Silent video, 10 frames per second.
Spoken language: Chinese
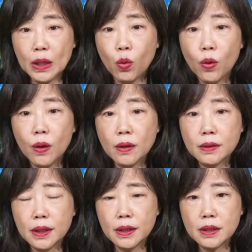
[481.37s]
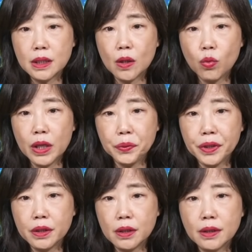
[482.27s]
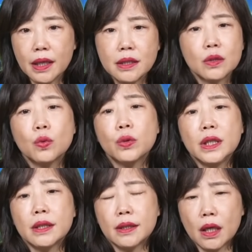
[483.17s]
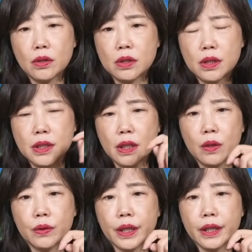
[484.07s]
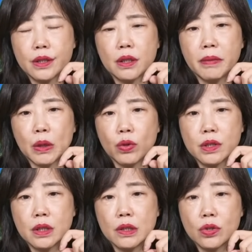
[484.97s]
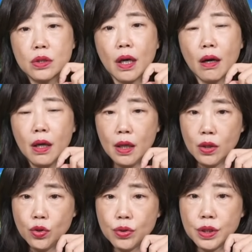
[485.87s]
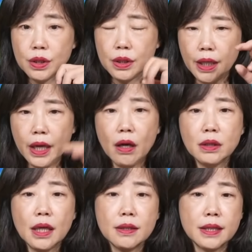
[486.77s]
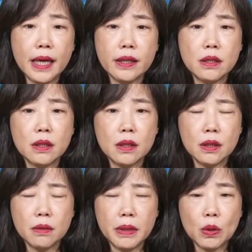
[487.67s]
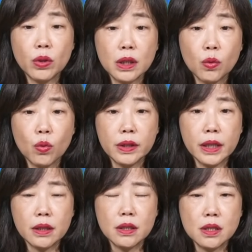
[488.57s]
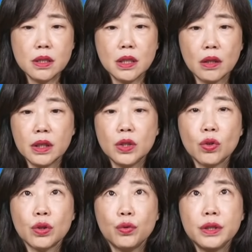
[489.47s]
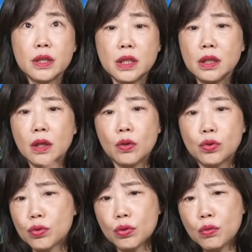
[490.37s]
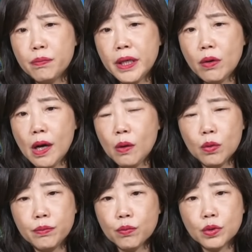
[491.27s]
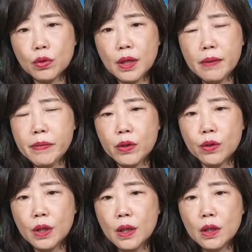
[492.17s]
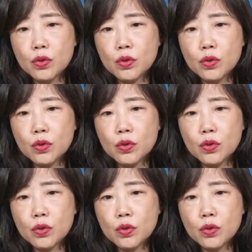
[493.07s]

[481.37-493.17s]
美国的这个官员呢，当然是故意的要泄露给这个美国之音知道，就是也要让在这个美国的国内呢制造了一种舆论的气候，就是说我没有啊，我我从来没有